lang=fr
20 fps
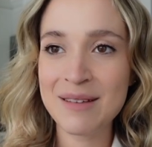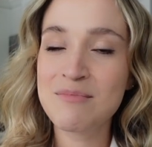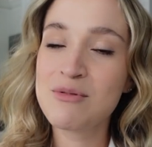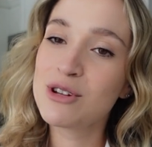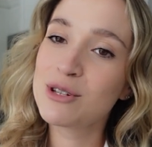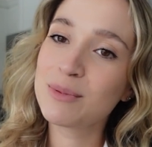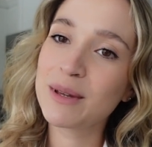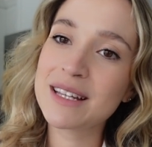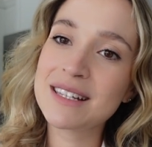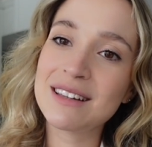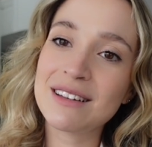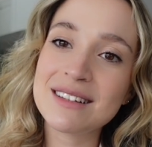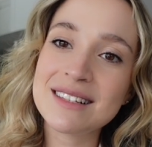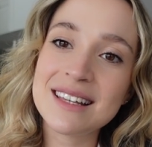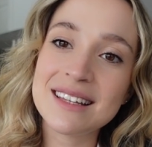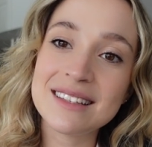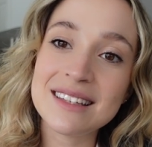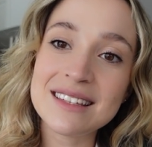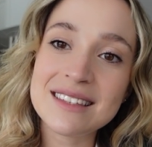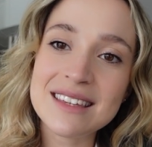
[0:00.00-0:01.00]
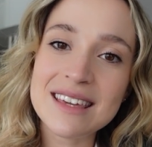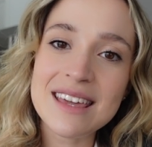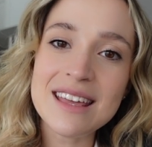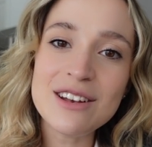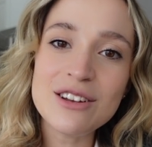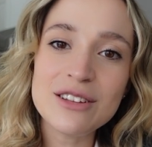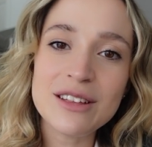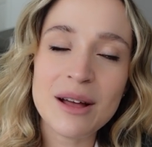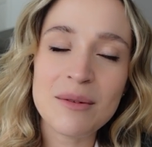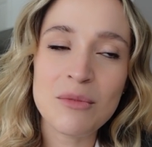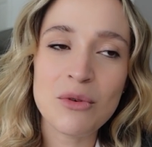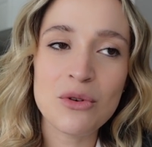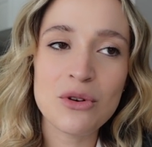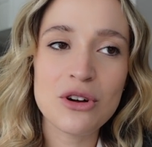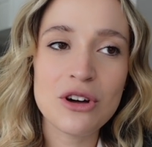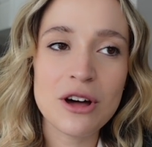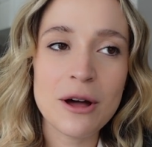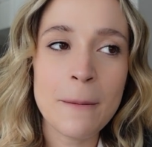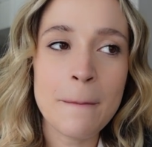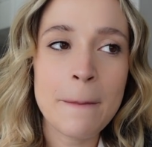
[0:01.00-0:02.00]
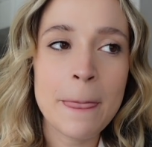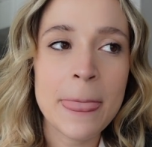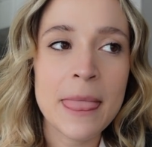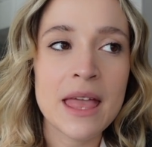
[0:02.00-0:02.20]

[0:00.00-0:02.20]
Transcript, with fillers: être plus présente cet été, dans mon cas